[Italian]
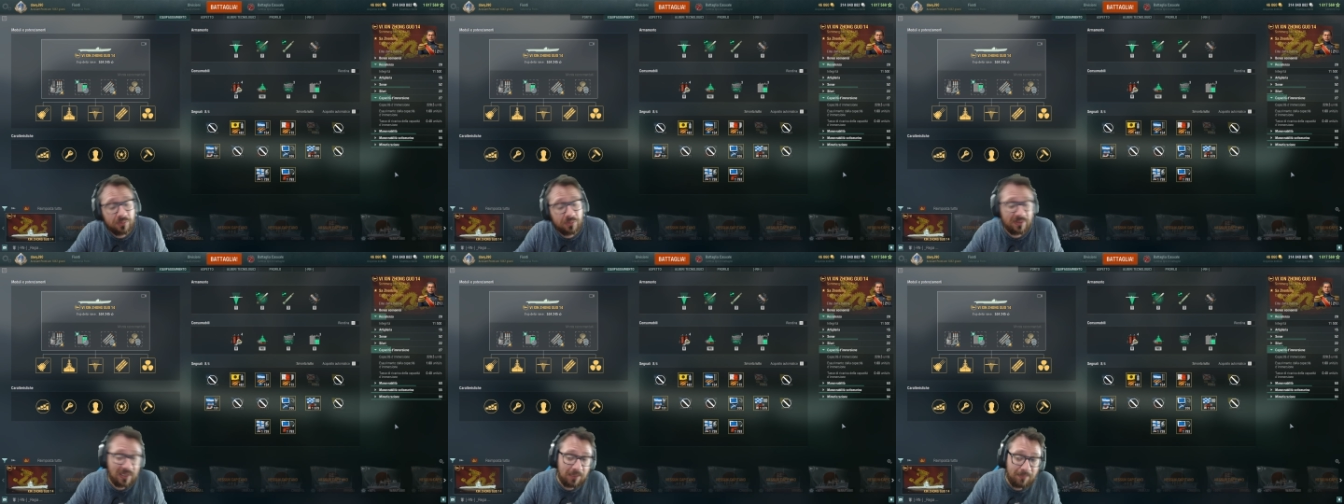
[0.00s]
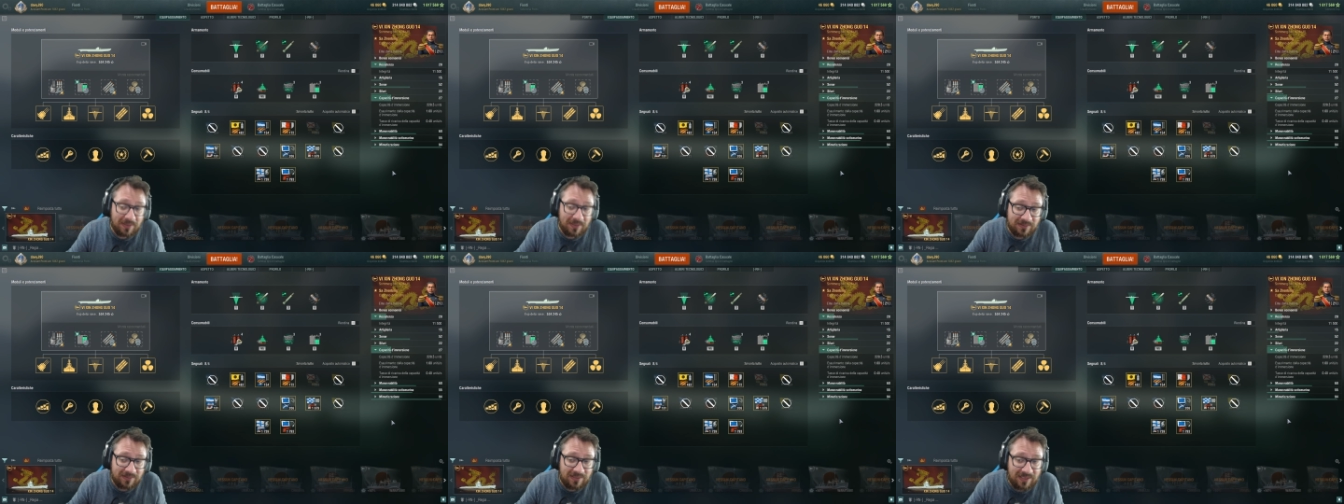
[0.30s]
della
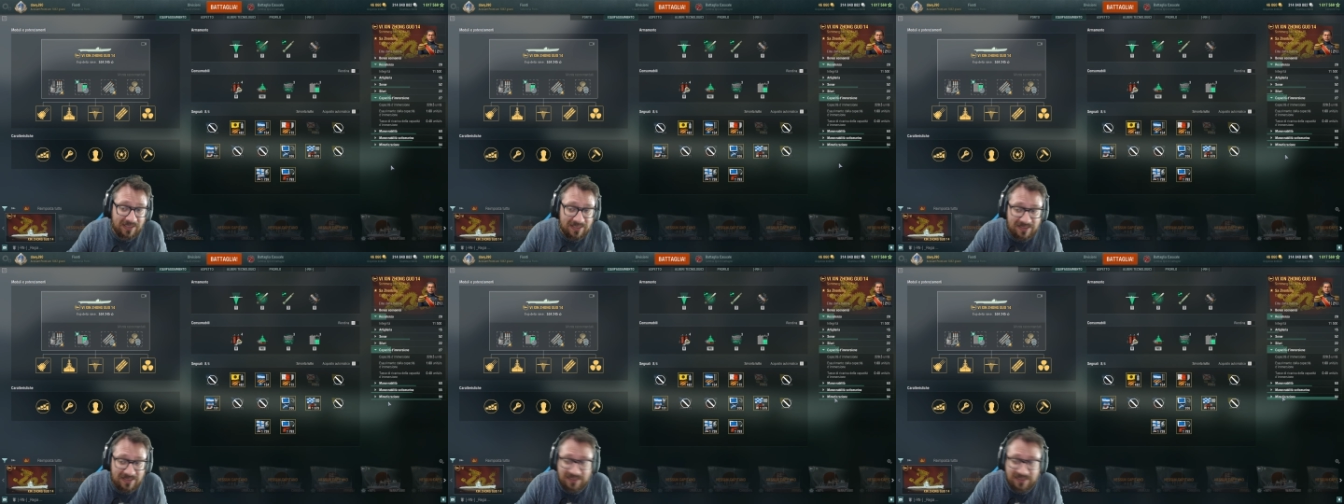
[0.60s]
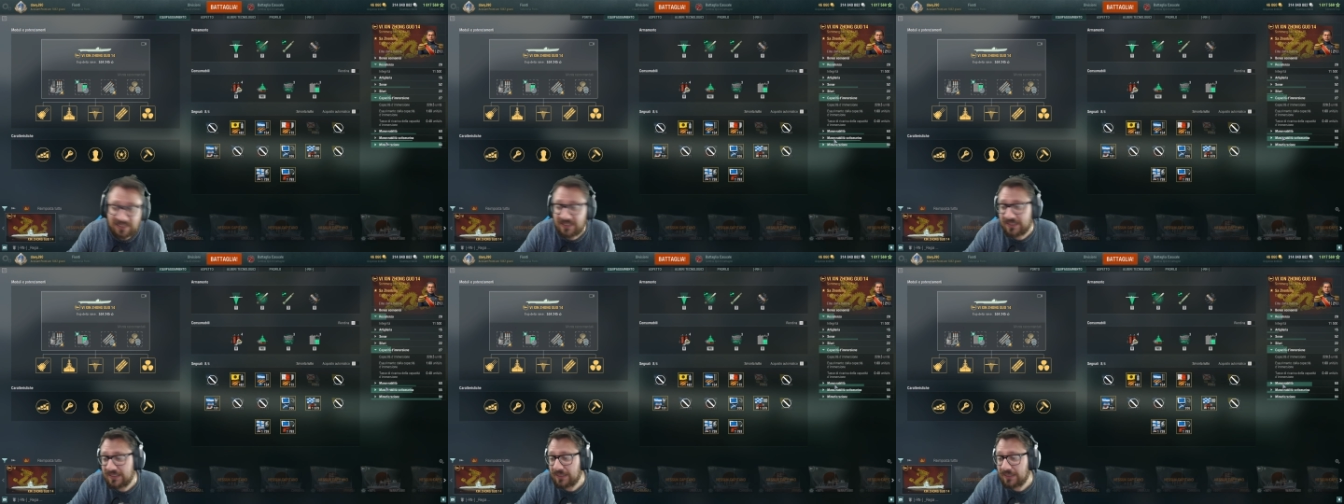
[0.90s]
batteria
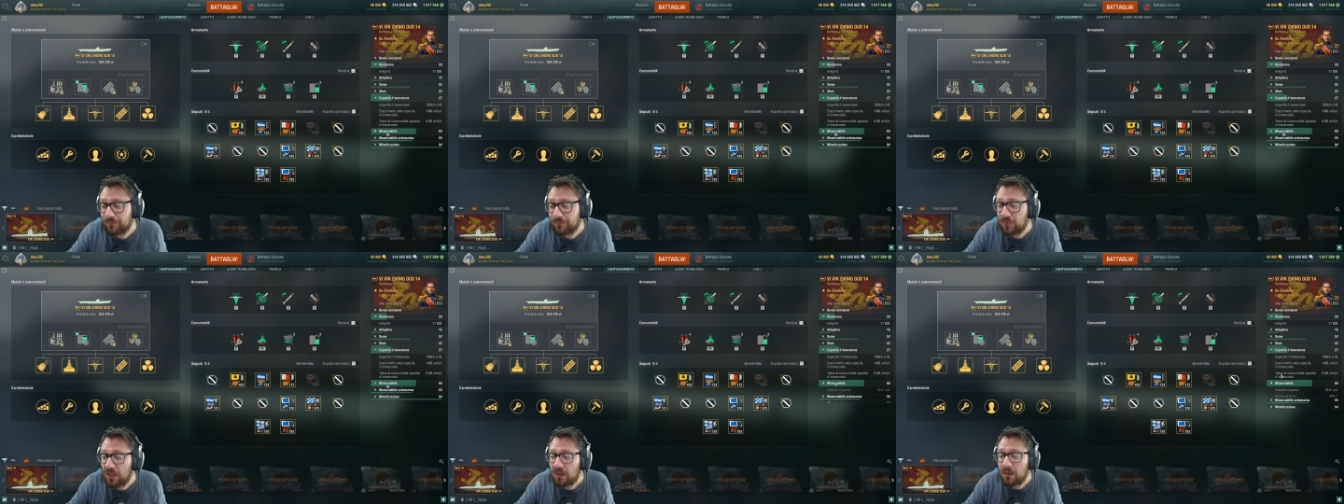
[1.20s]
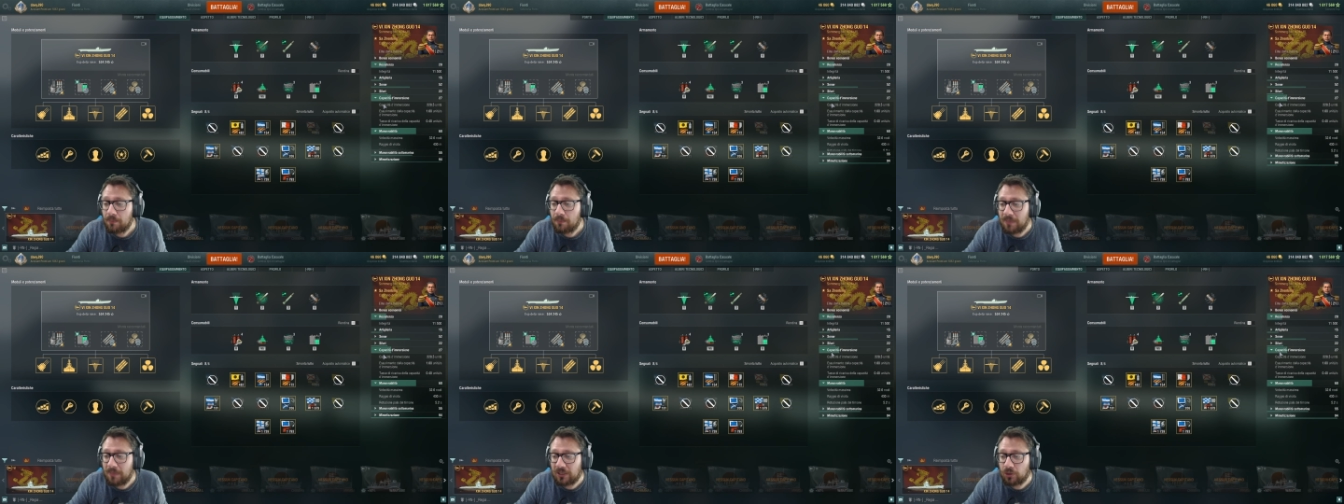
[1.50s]
stessa,
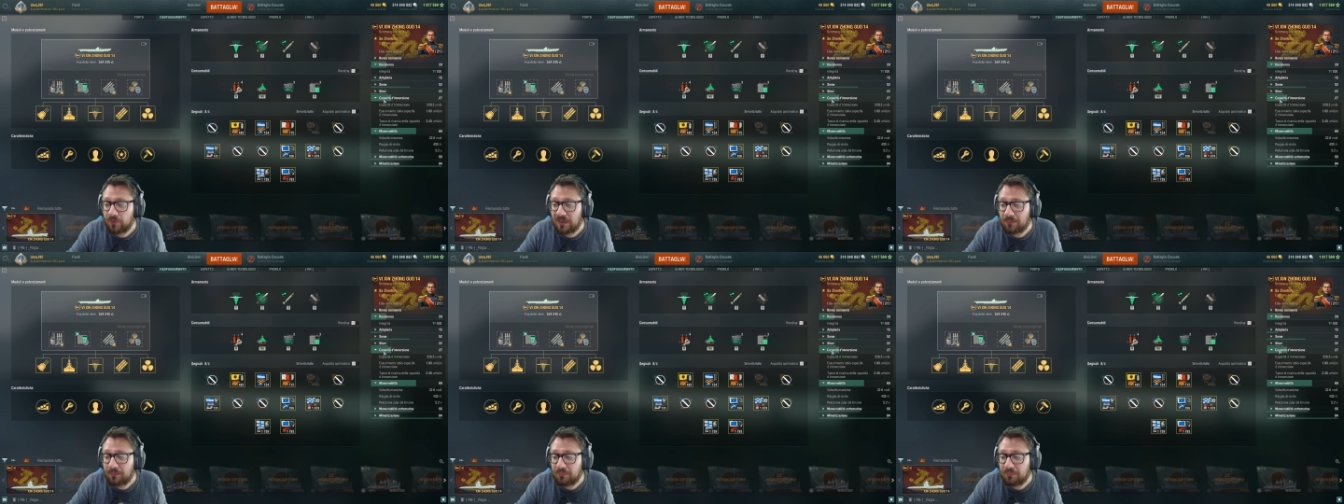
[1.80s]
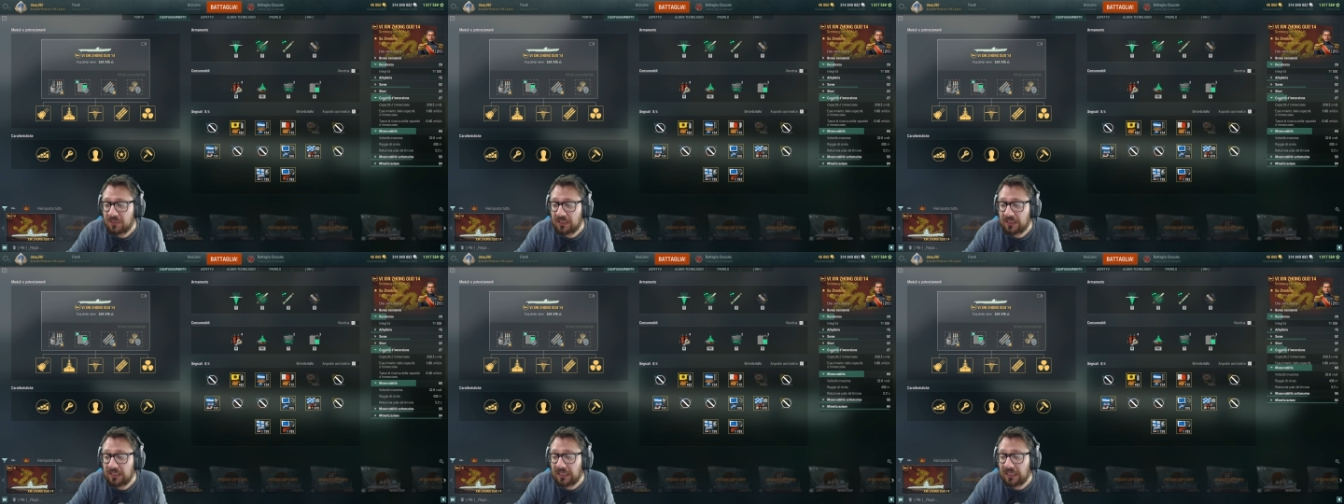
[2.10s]

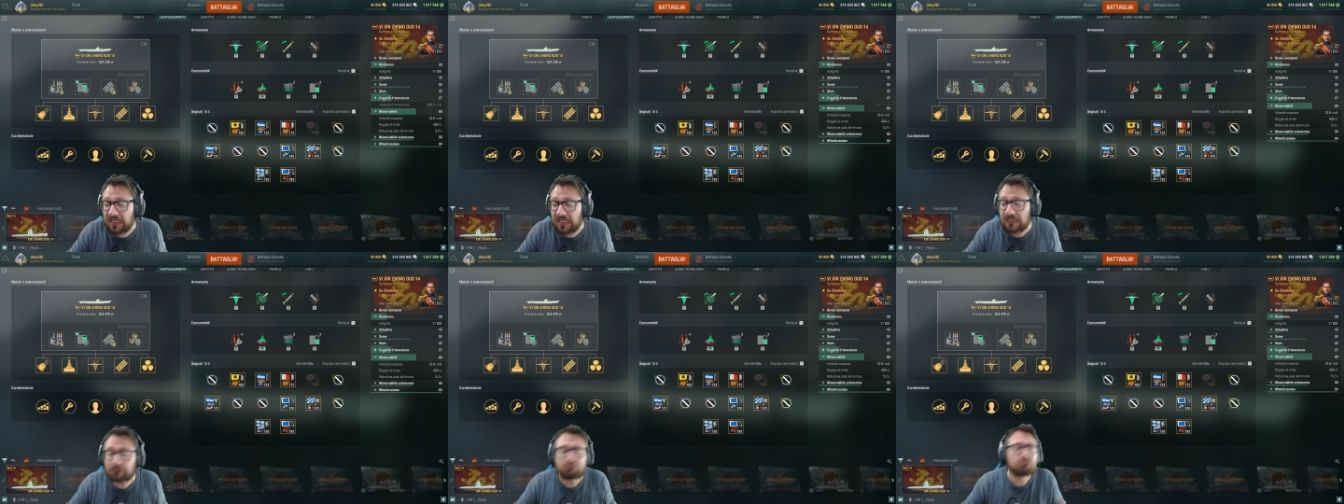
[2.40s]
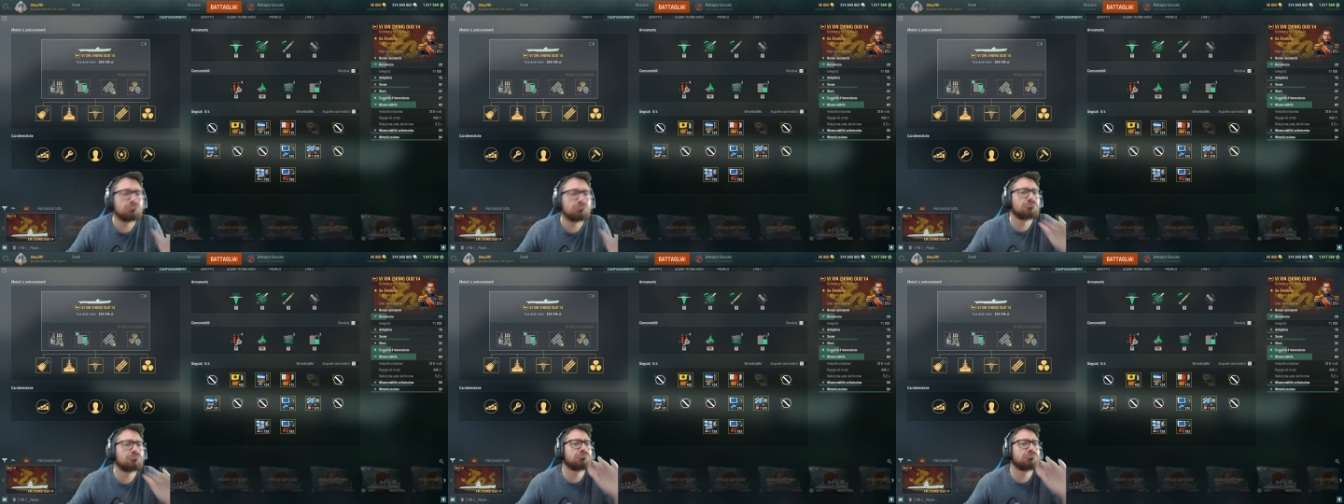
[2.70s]
manovrabilità